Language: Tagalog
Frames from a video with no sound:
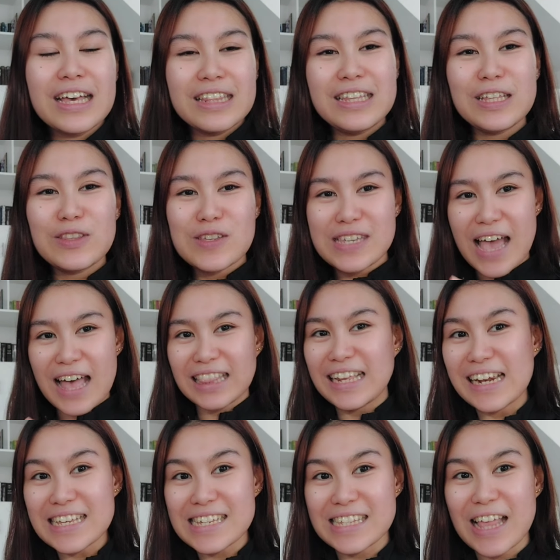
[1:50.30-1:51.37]
dito sa
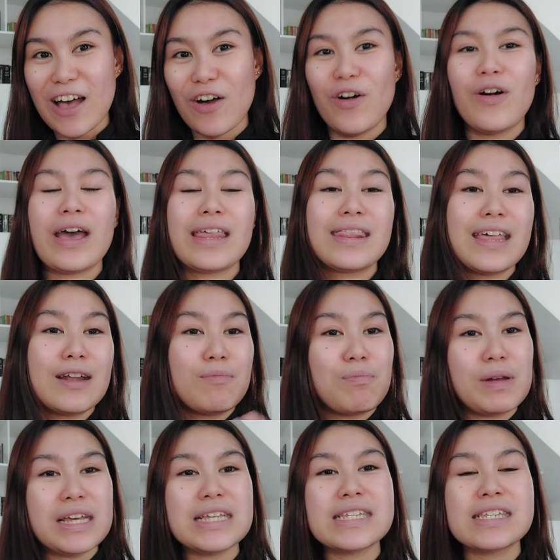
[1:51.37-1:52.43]
nilista ko and then
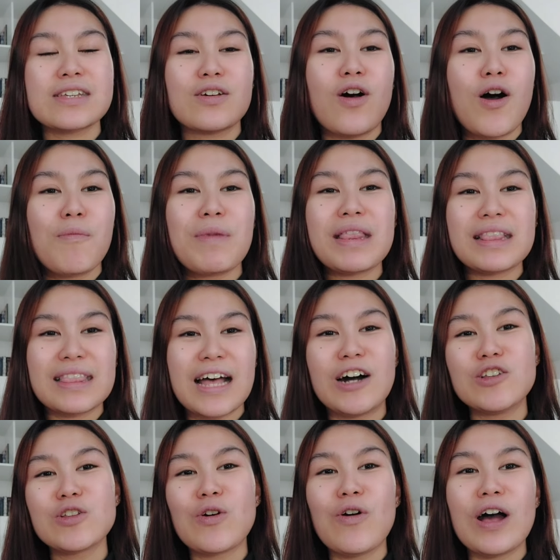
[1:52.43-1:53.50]
please comment
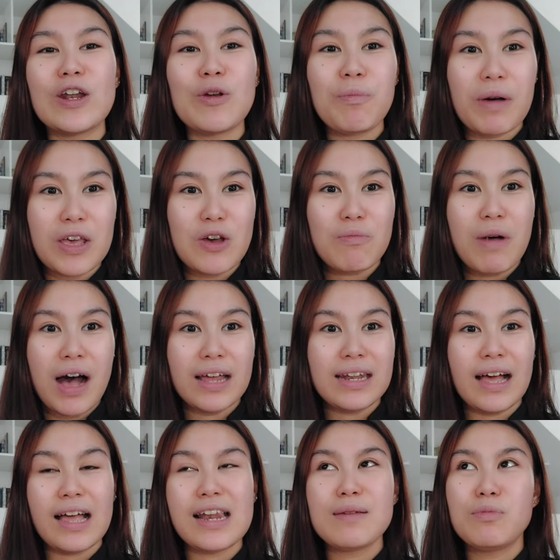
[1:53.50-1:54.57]
down kung ano pa yung
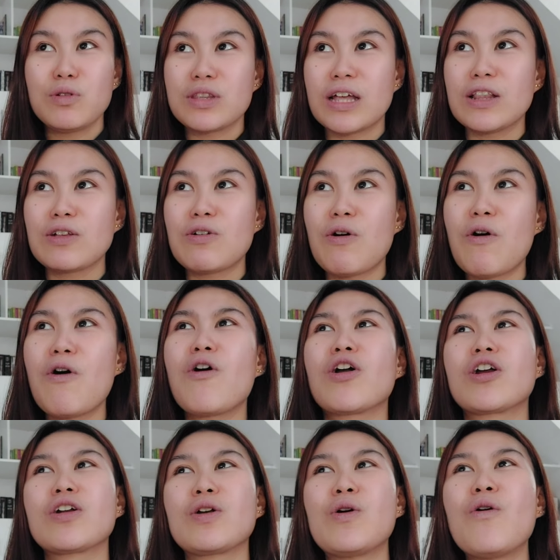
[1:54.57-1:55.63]
mga nakalimutan ko
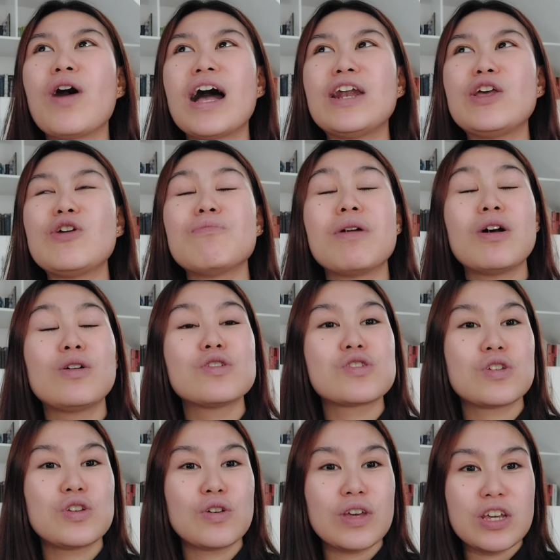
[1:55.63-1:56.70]
or kung ano yung mga gusto
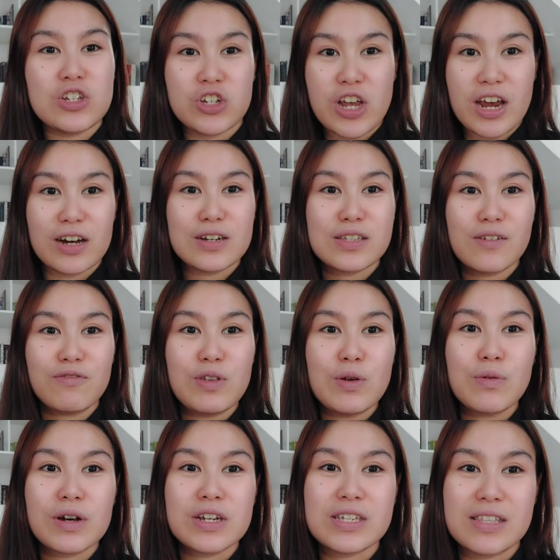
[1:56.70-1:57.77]
nyong i-share sa
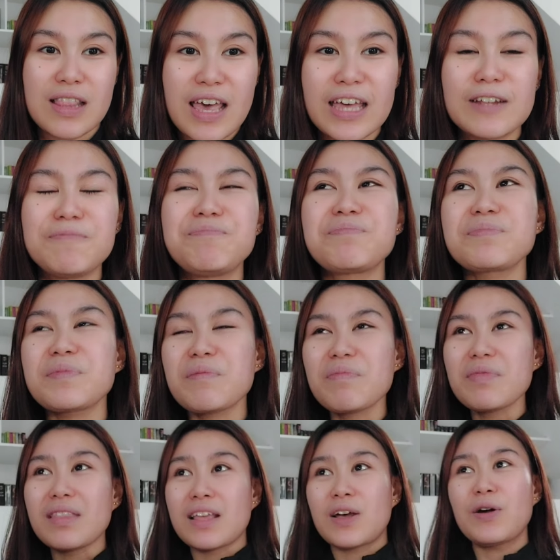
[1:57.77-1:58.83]
viewers din.
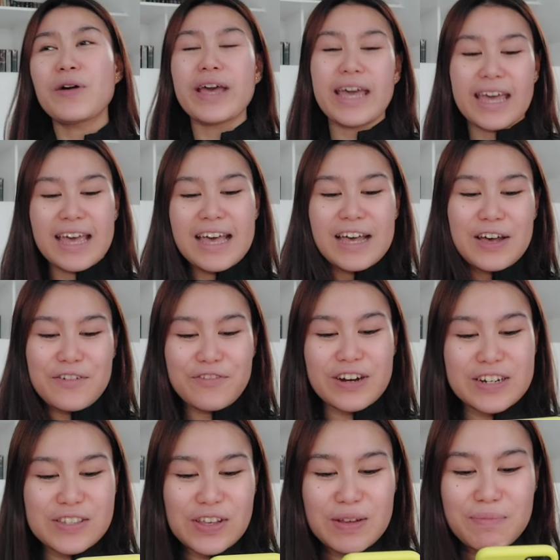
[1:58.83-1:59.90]
Okay, first